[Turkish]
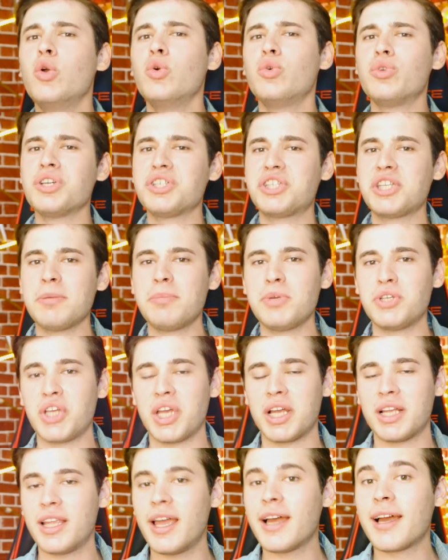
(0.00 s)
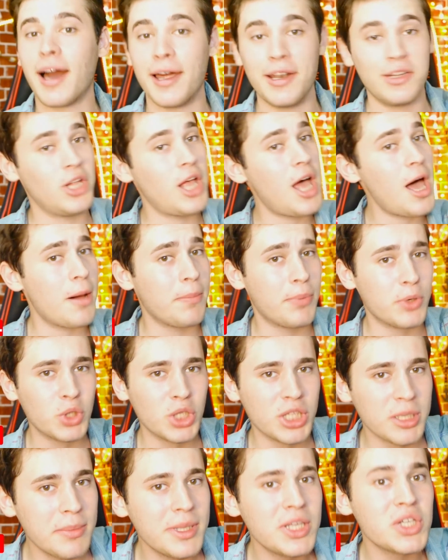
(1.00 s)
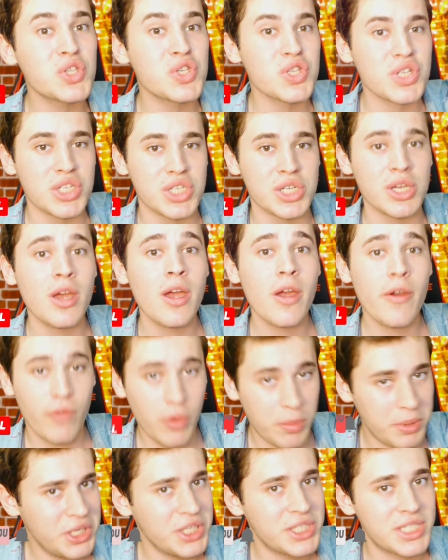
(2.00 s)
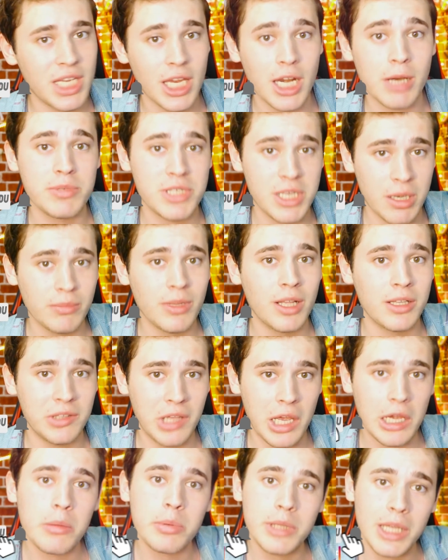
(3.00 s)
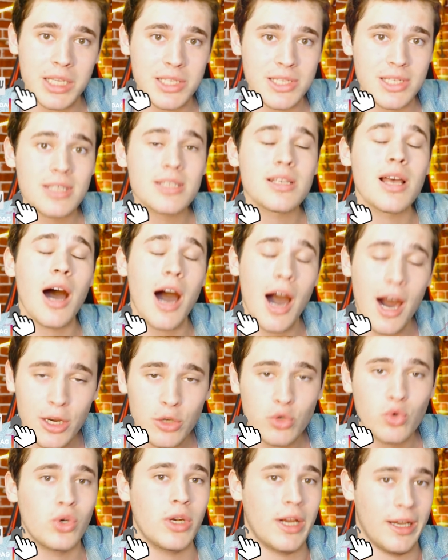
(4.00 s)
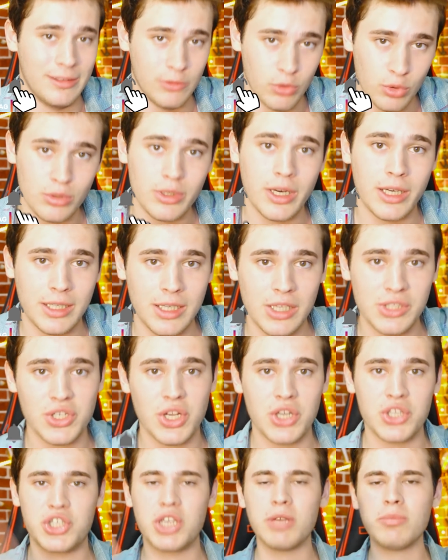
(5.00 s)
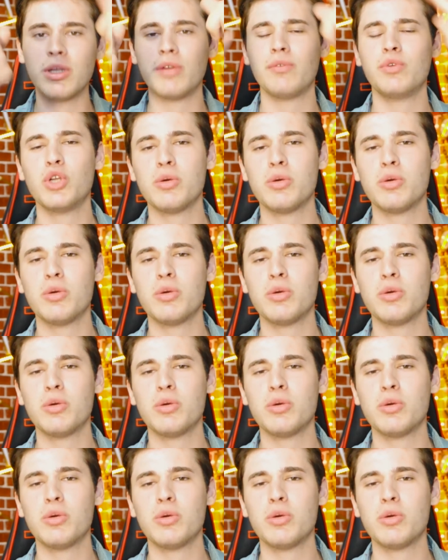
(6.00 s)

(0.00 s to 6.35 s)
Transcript: ücretsiz bir şekilde kanala abone olabilirsiniz. Ve beni Instagram hesabımdan da takip ederseniz harikulade olur arkadaşlar. Şimdi